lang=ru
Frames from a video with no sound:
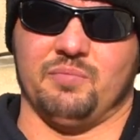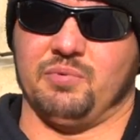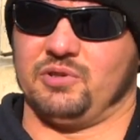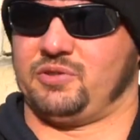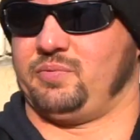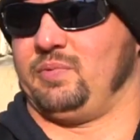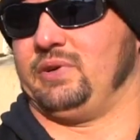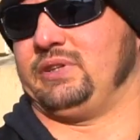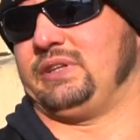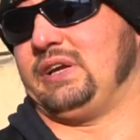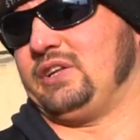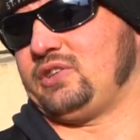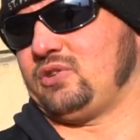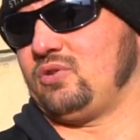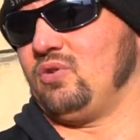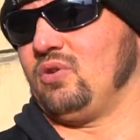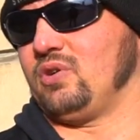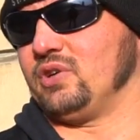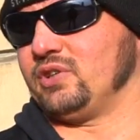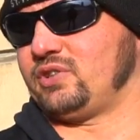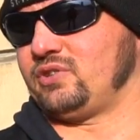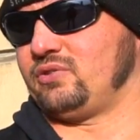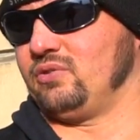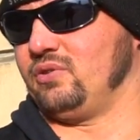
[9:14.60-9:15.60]
и посмотреть,
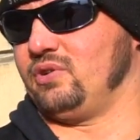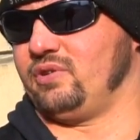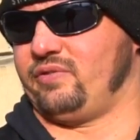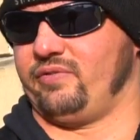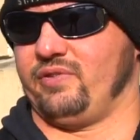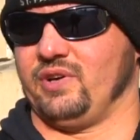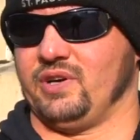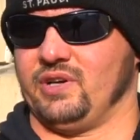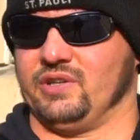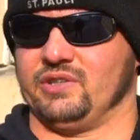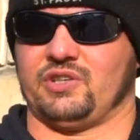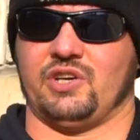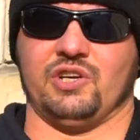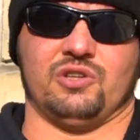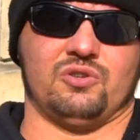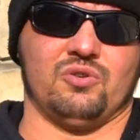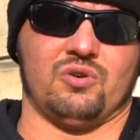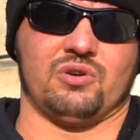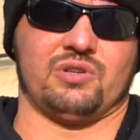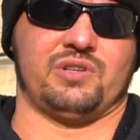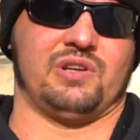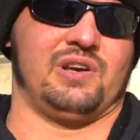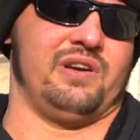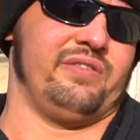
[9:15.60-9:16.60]
сколько стоит веганский торт